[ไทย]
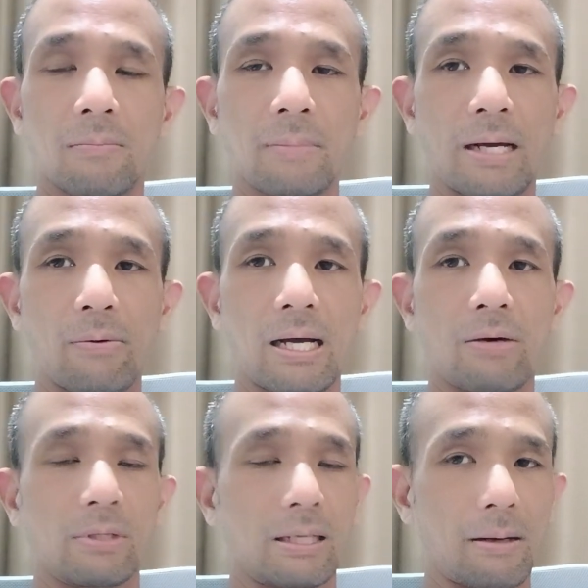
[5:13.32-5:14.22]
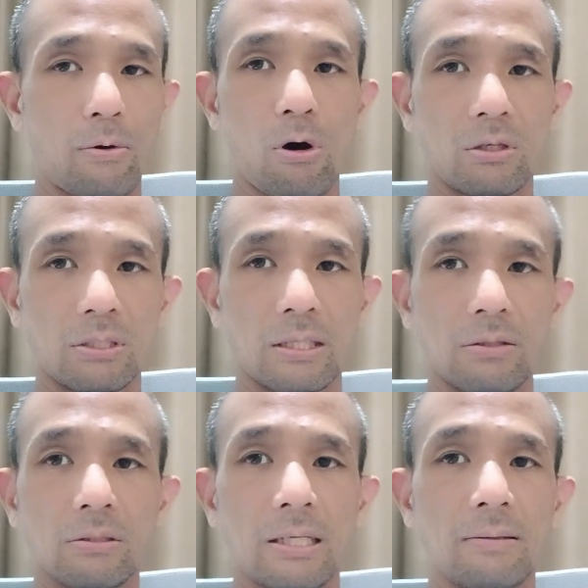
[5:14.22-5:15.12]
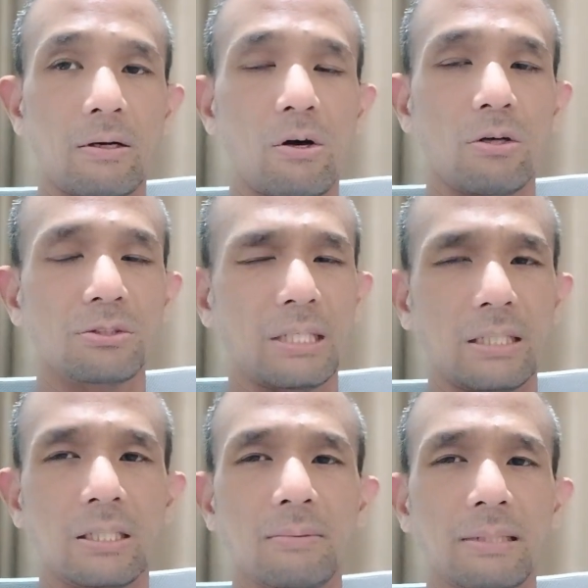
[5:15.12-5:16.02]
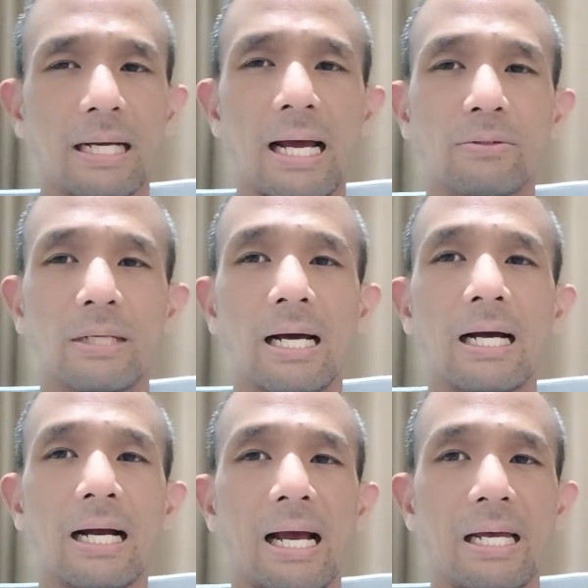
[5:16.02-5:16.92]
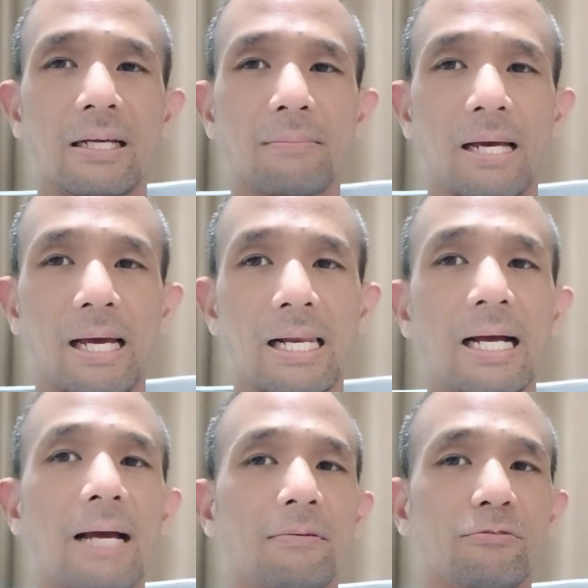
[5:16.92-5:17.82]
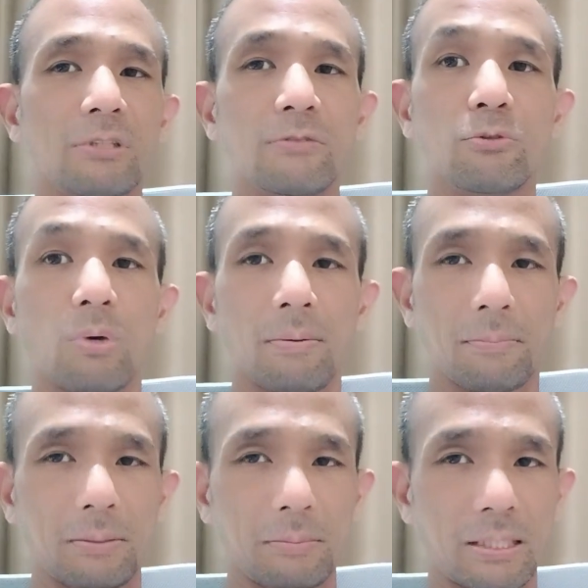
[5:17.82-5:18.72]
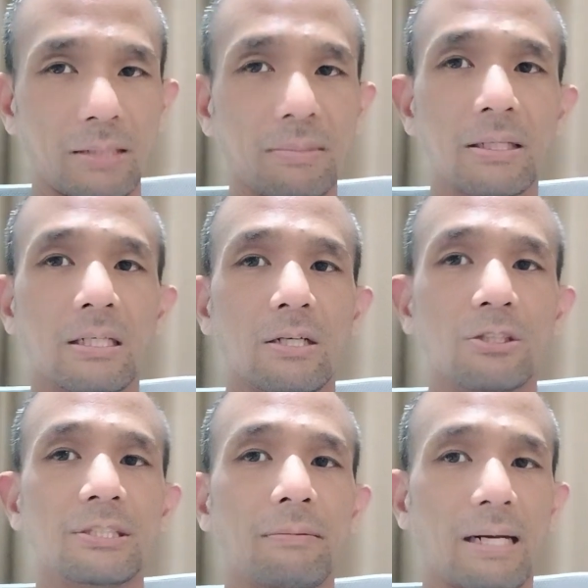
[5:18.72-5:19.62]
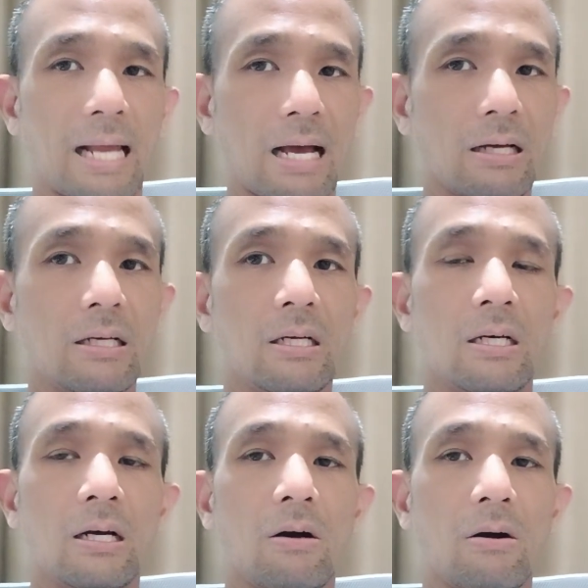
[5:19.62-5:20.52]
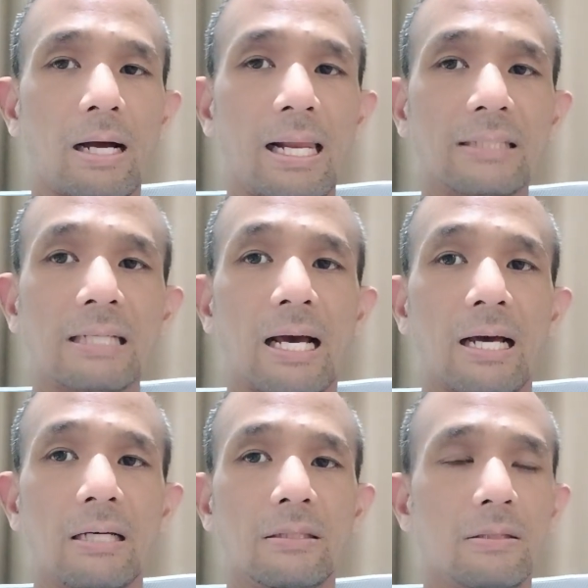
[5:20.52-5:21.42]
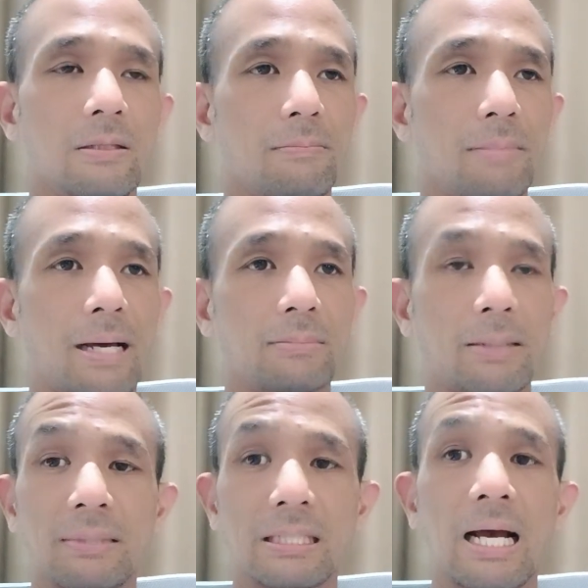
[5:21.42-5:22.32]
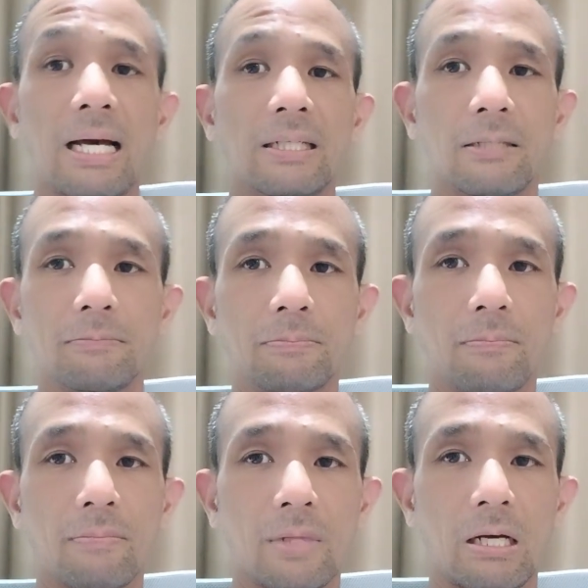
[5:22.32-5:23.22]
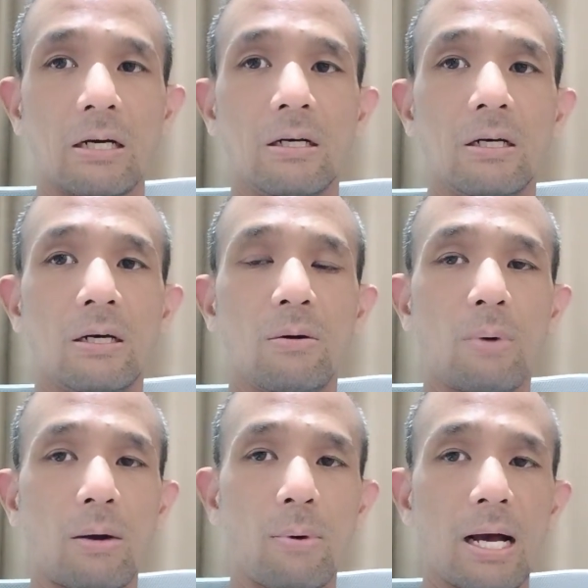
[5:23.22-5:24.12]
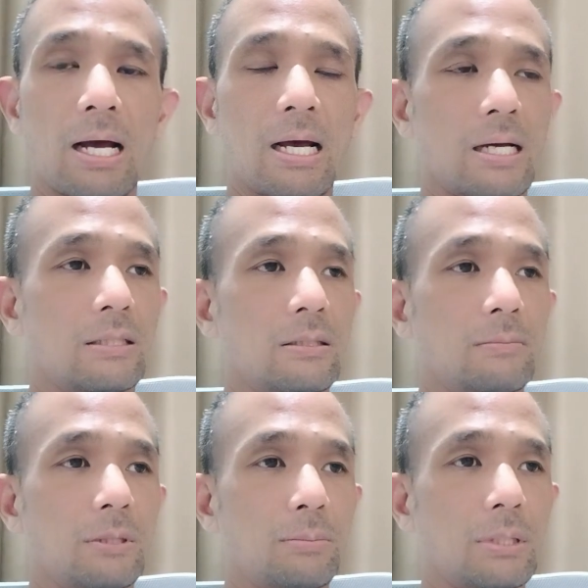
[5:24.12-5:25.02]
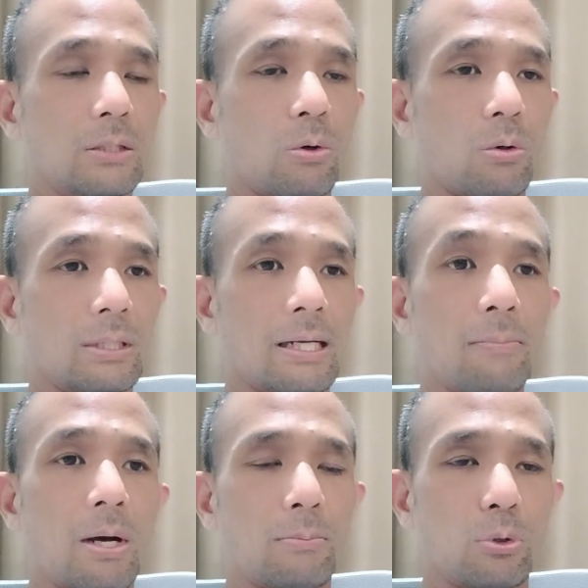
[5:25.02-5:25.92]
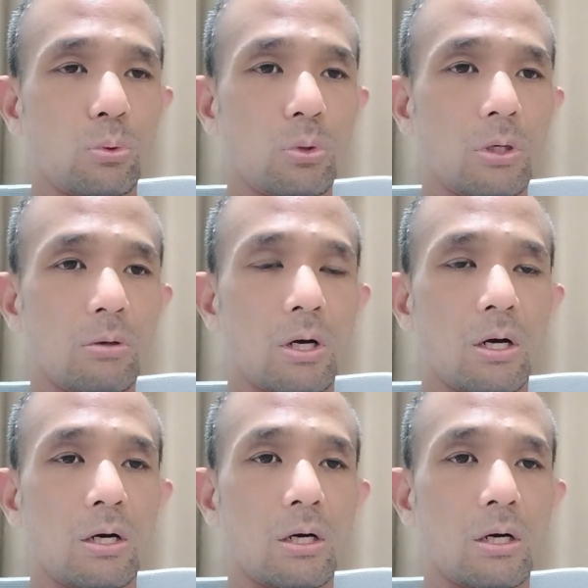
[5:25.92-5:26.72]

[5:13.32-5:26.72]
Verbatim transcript: ไม่เอาเข้านะครับเอาออกอย่างเดียวนะครับเอาของเสียที่มันค้างไว้ร่างกายนะครับแล้วให้ร่างกายมันฟื้นฟูกลับมาเป็นเหมือนเดิมนี่คือคอนเซ็ปต์หลักๆ ของการรักษาแบบธรรมชาตินะครับก็หวังว่าเพื่อนๆคงได้รับความรู้แล้วก็